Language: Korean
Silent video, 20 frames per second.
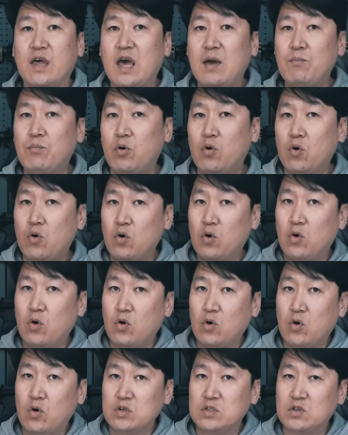
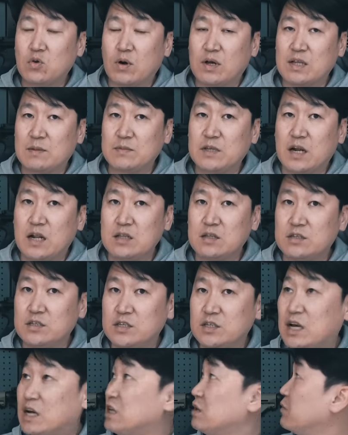M4 스톡
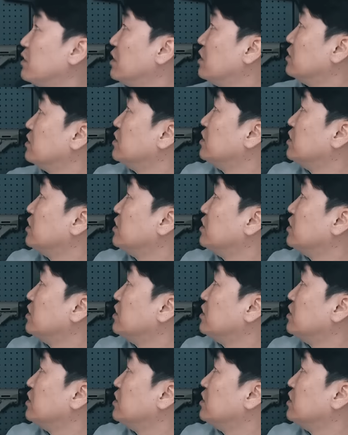아답터라든지 아니면은